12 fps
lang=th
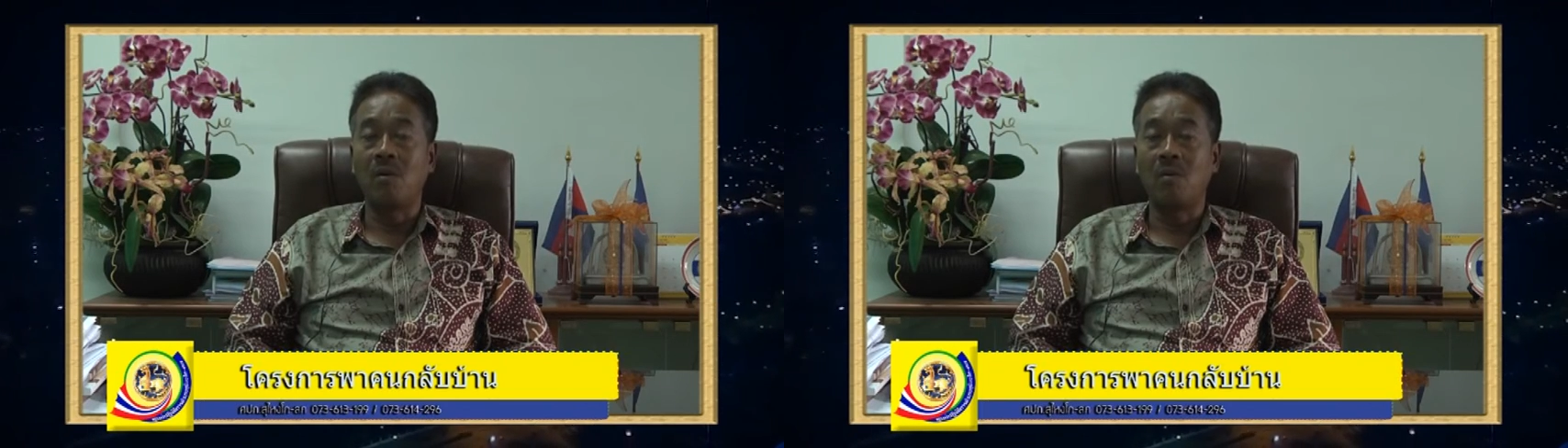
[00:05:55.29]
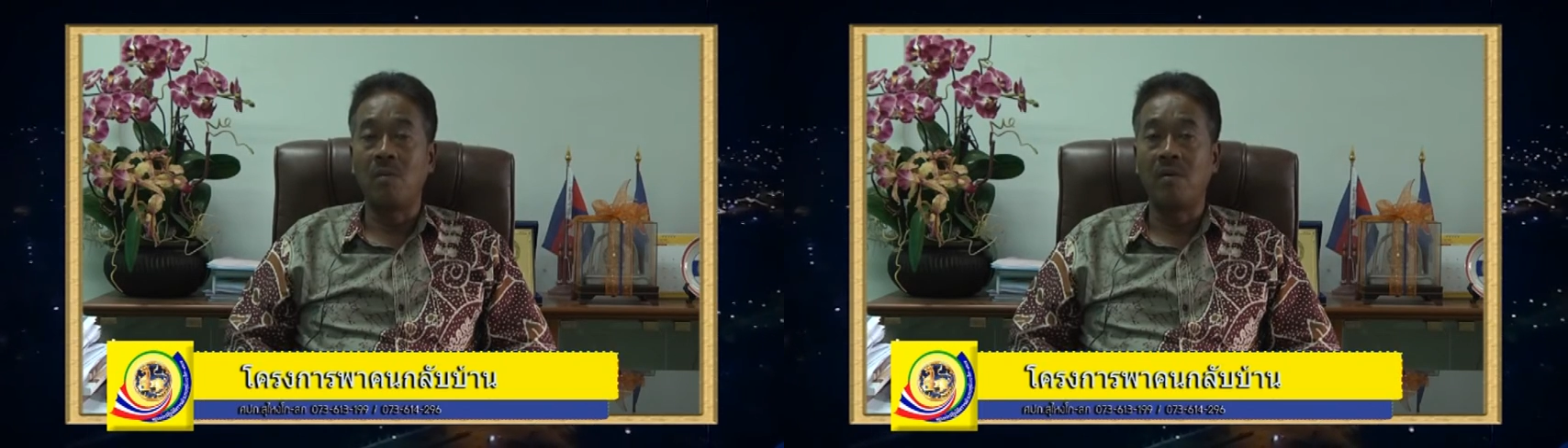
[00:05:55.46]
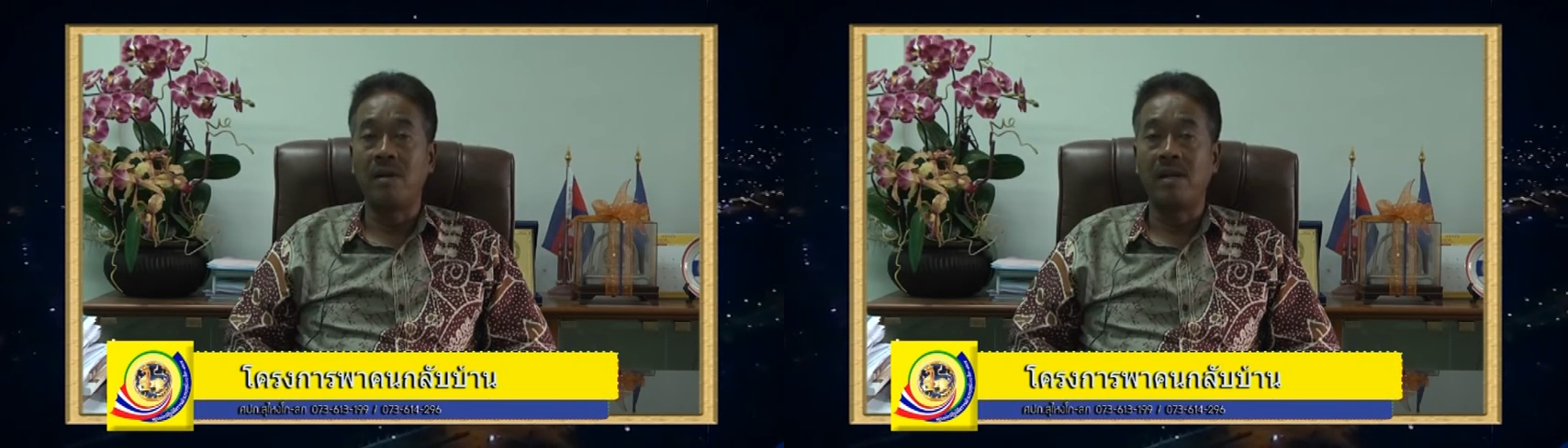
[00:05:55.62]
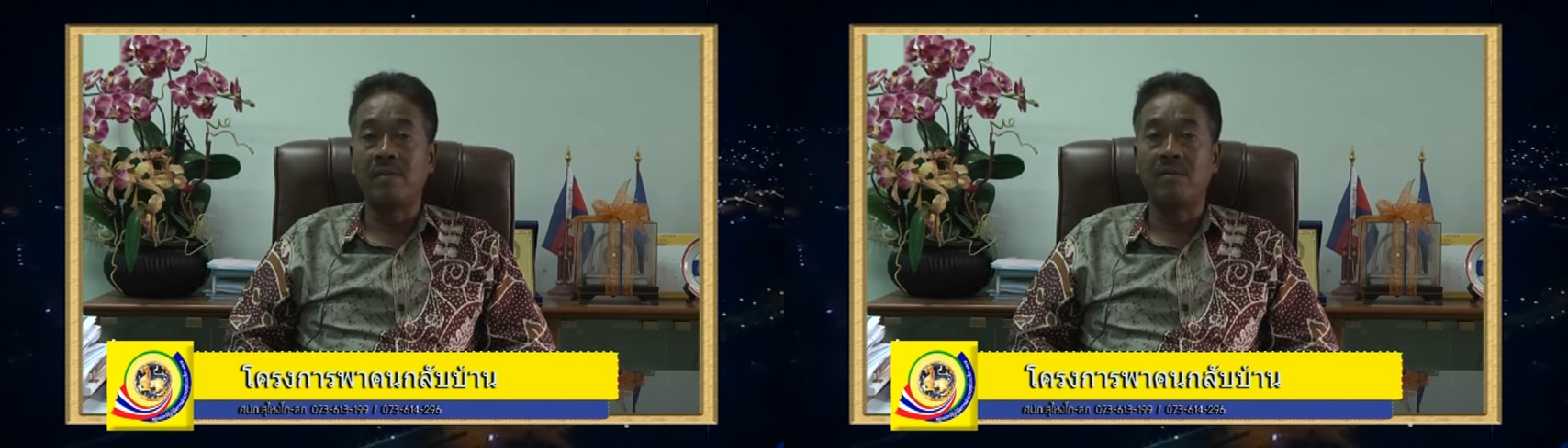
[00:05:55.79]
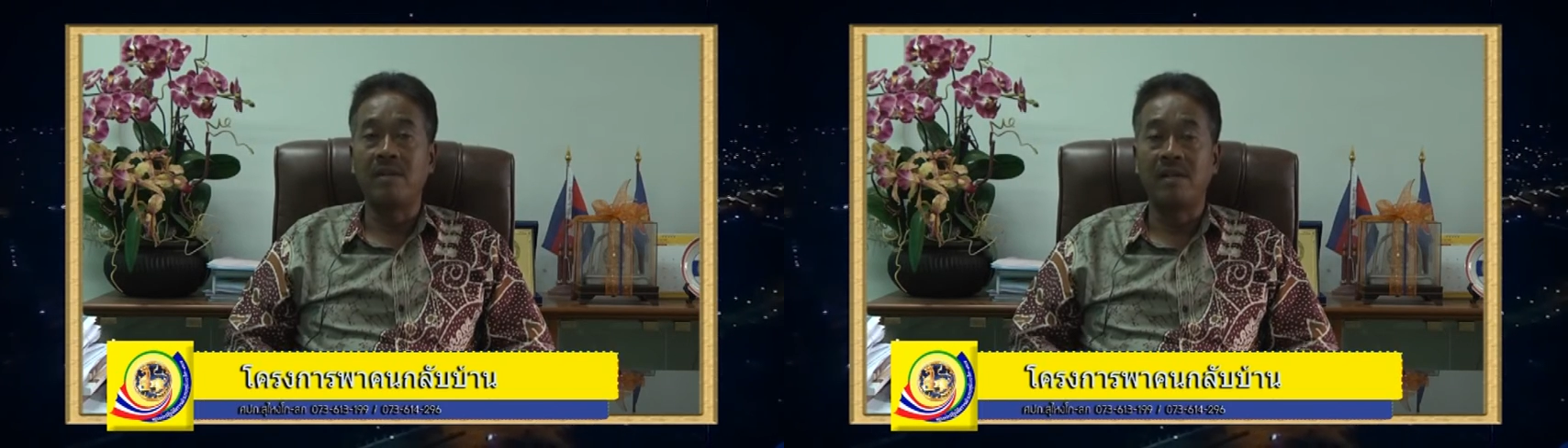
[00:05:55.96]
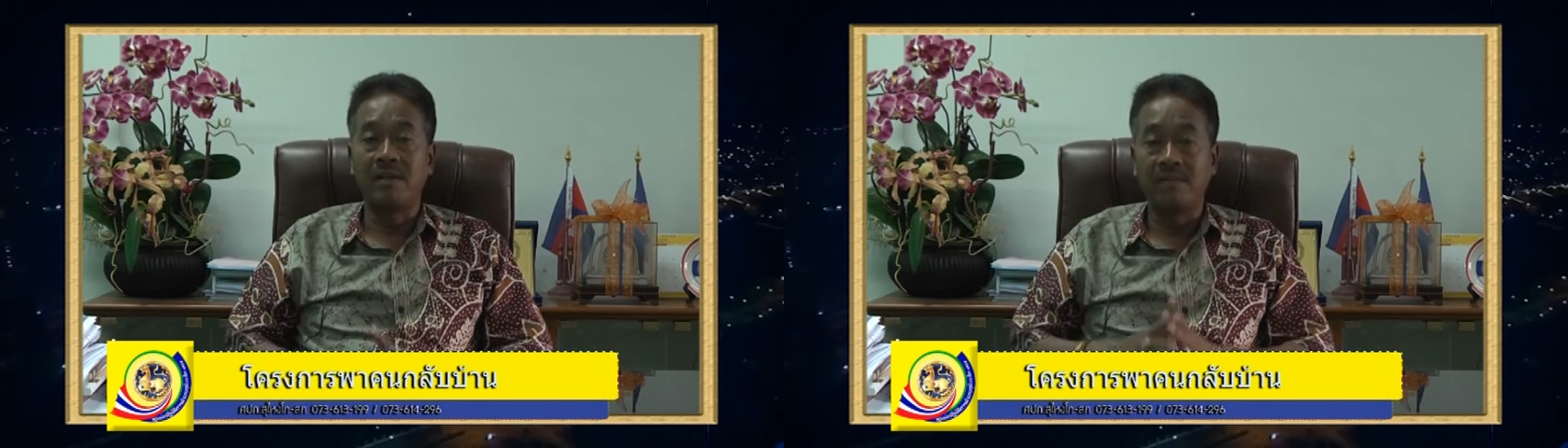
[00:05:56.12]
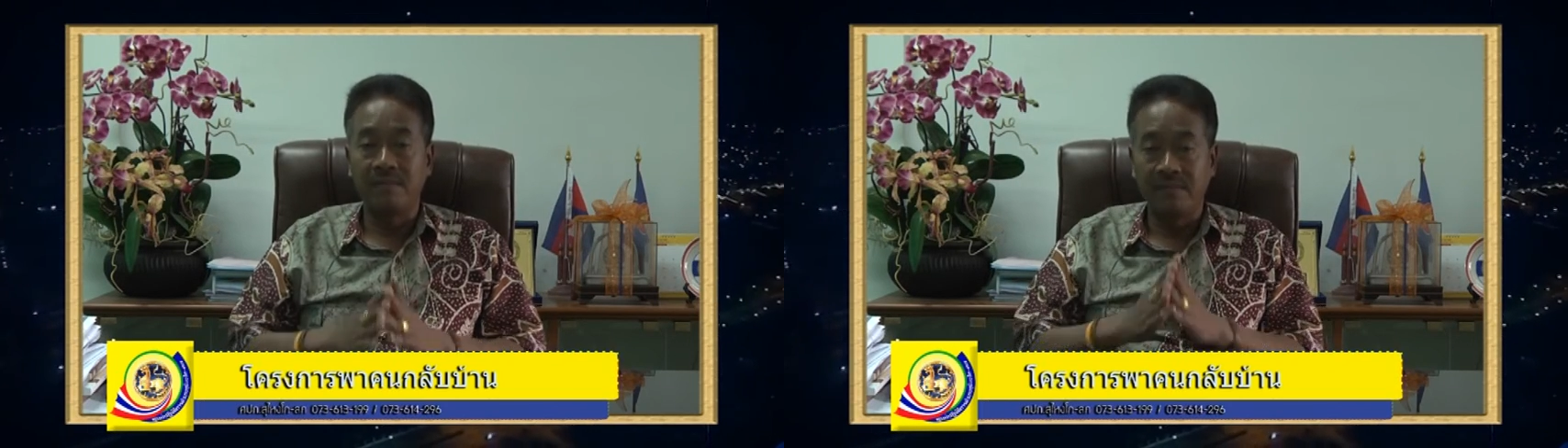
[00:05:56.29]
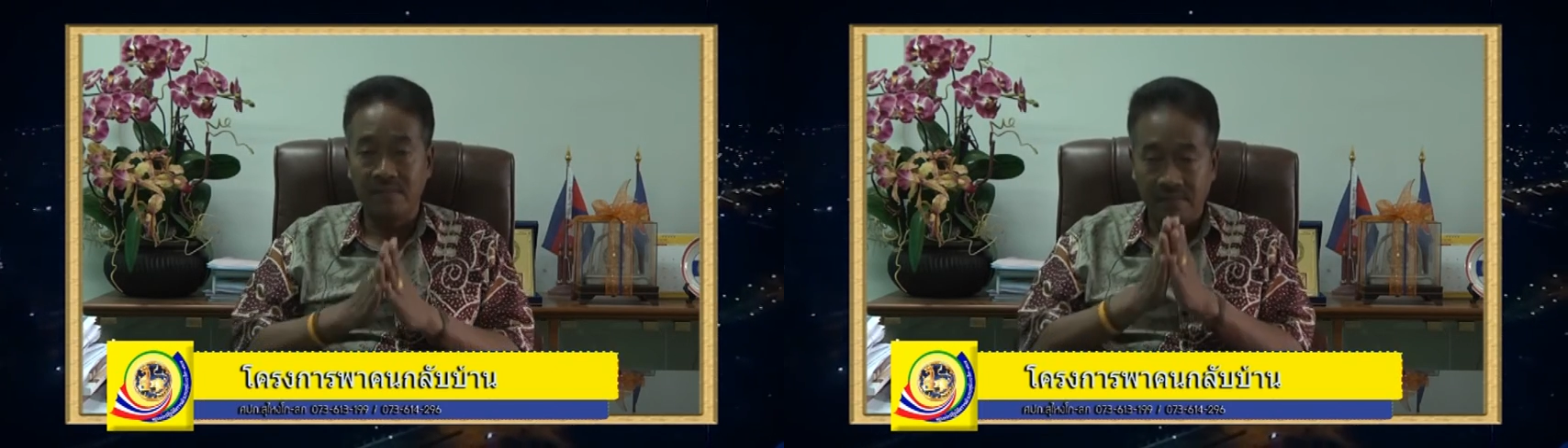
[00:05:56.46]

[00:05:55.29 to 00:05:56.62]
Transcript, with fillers: คุณมากวันนี้ครับ สวัสดีครับ